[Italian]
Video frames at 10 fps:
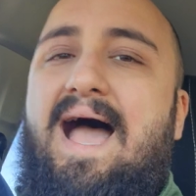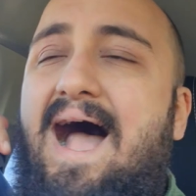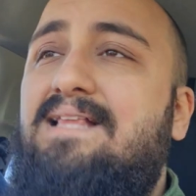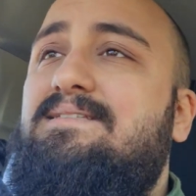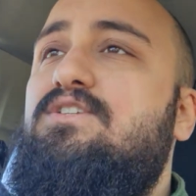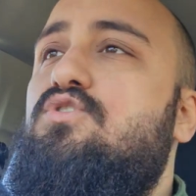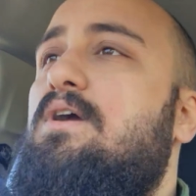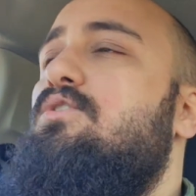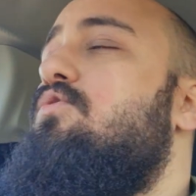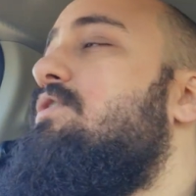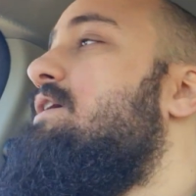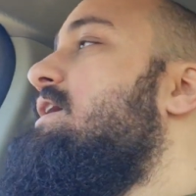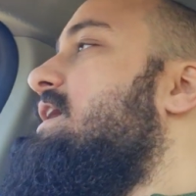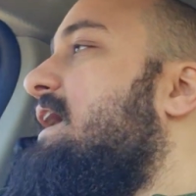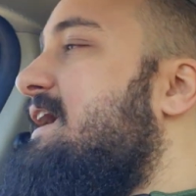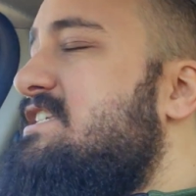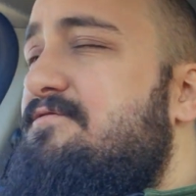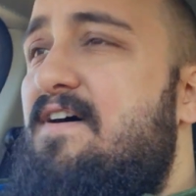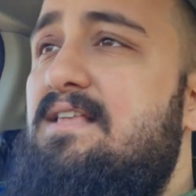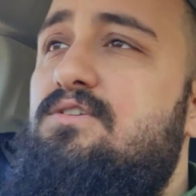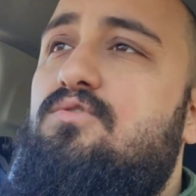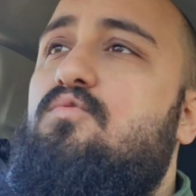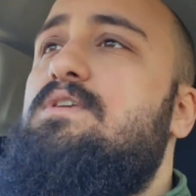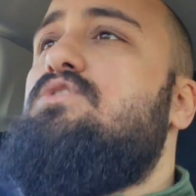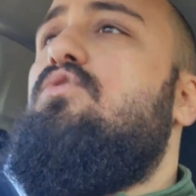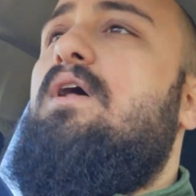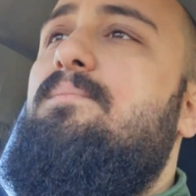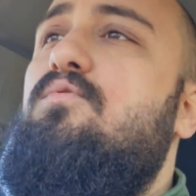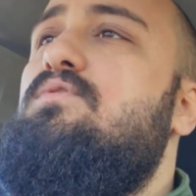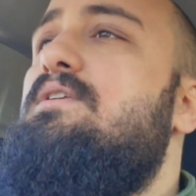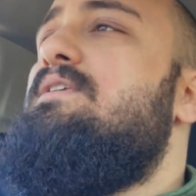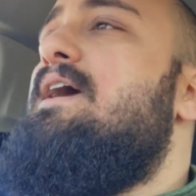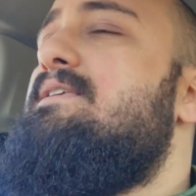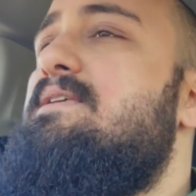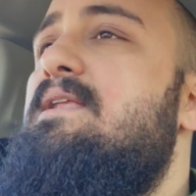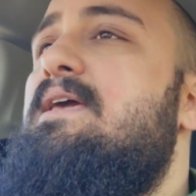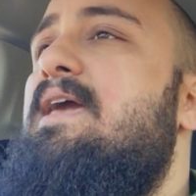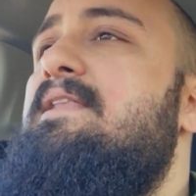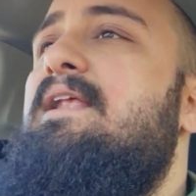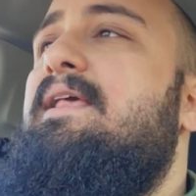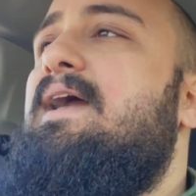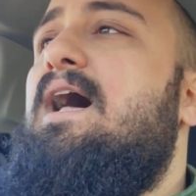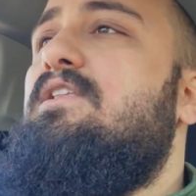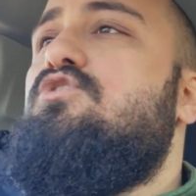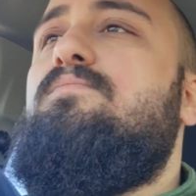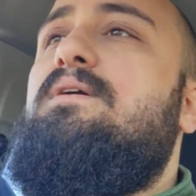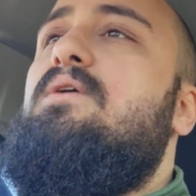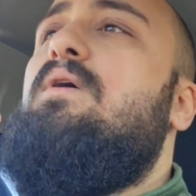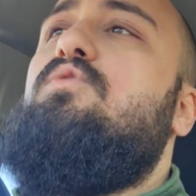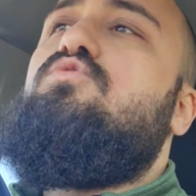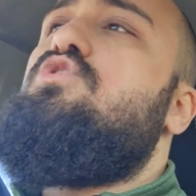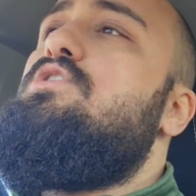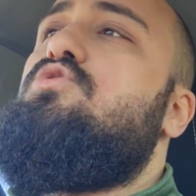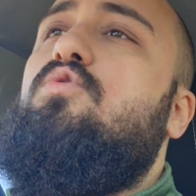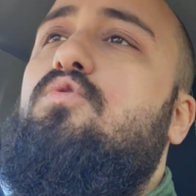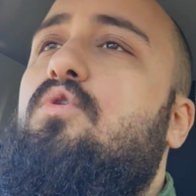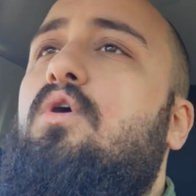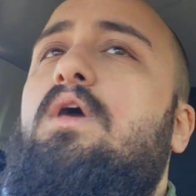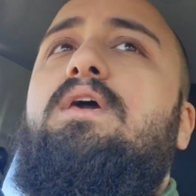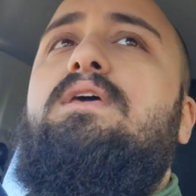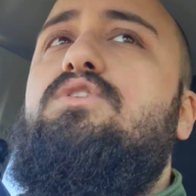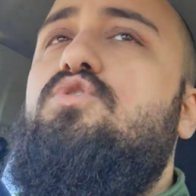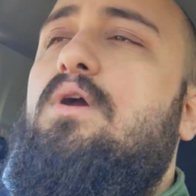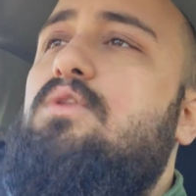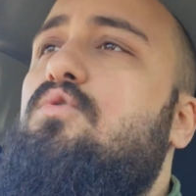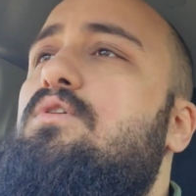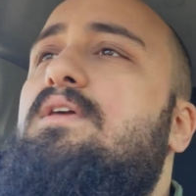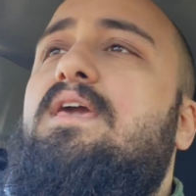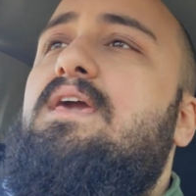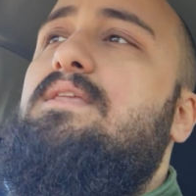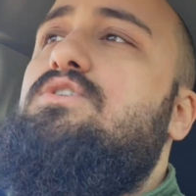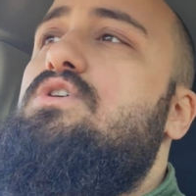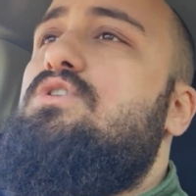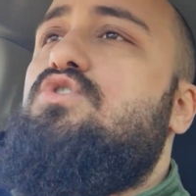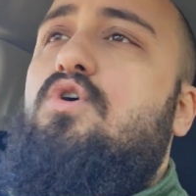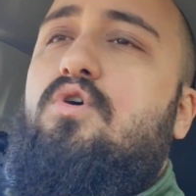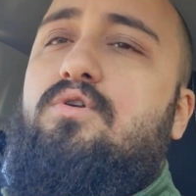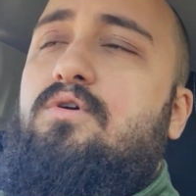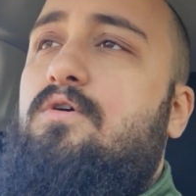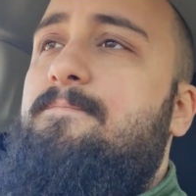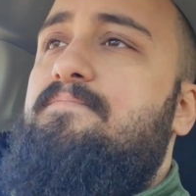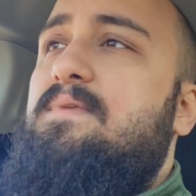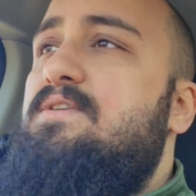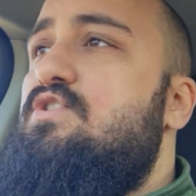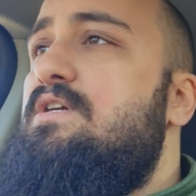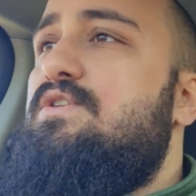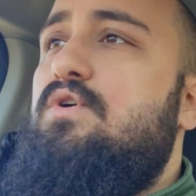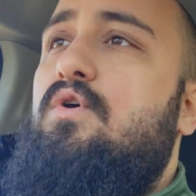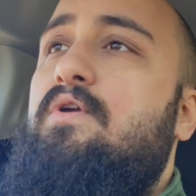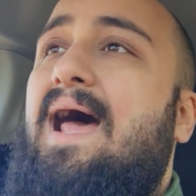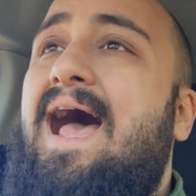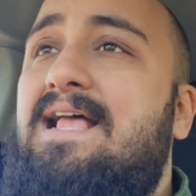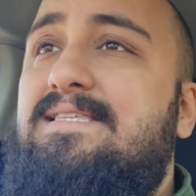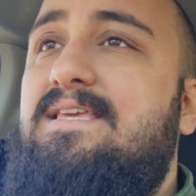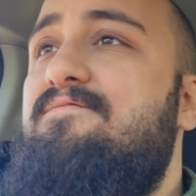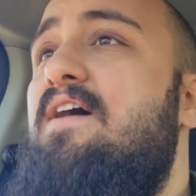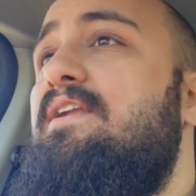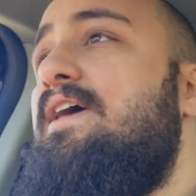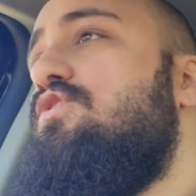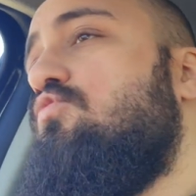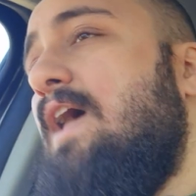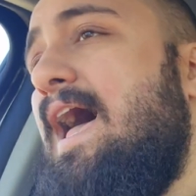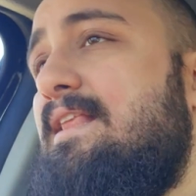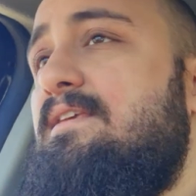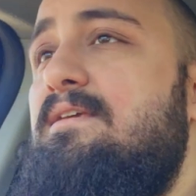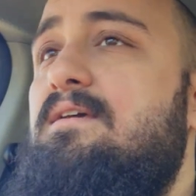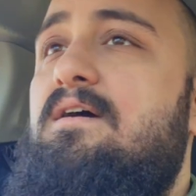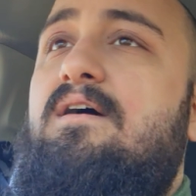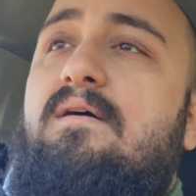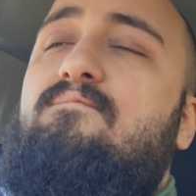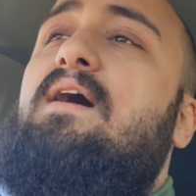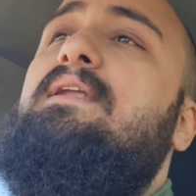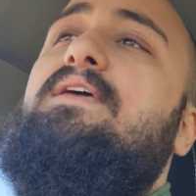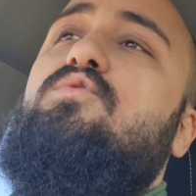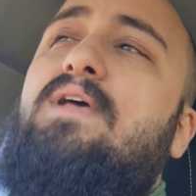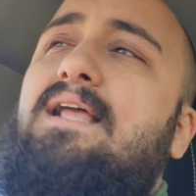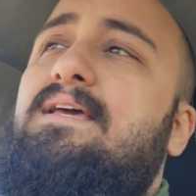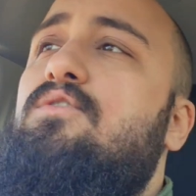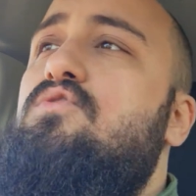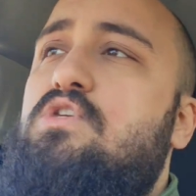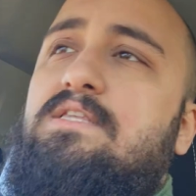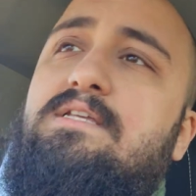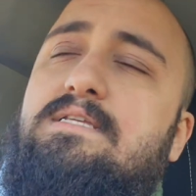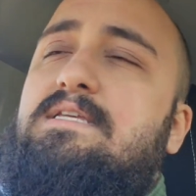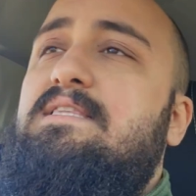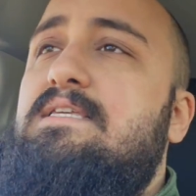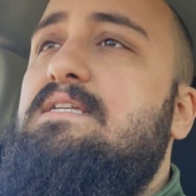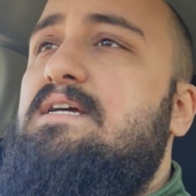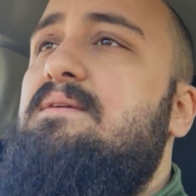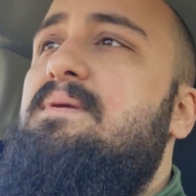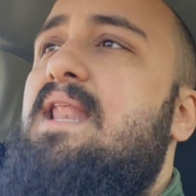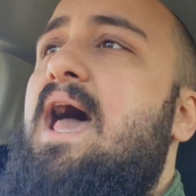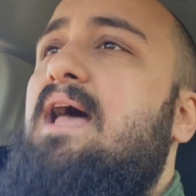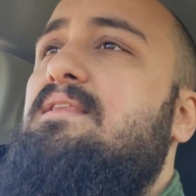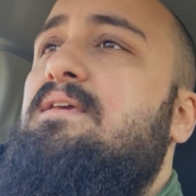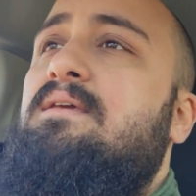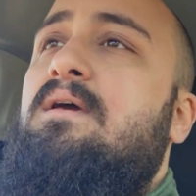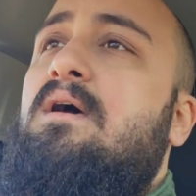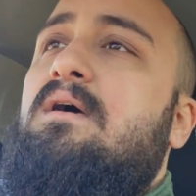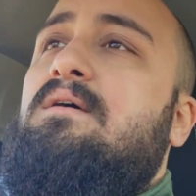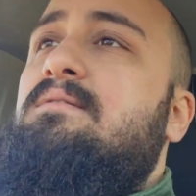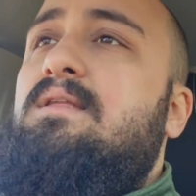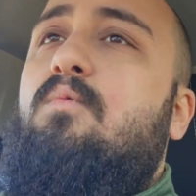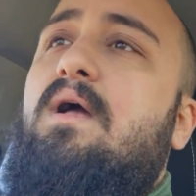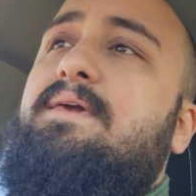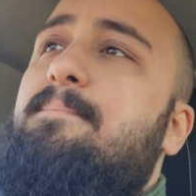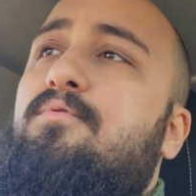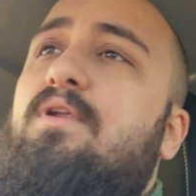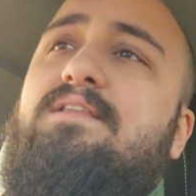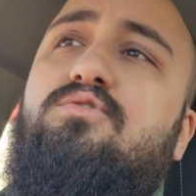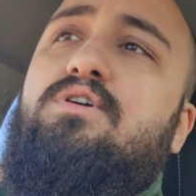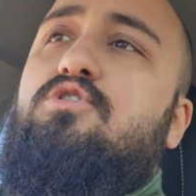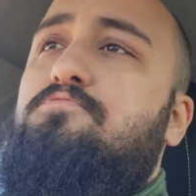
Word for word: altri giocatori che sfatino questo dal punto di essere gay nel calcio, perché voglio, ci sono i giocatori gay, ci sono, ci sono, anzi vanno aiutati, vanno aiutati a non sentirsi discriminati da qualche bulletto nello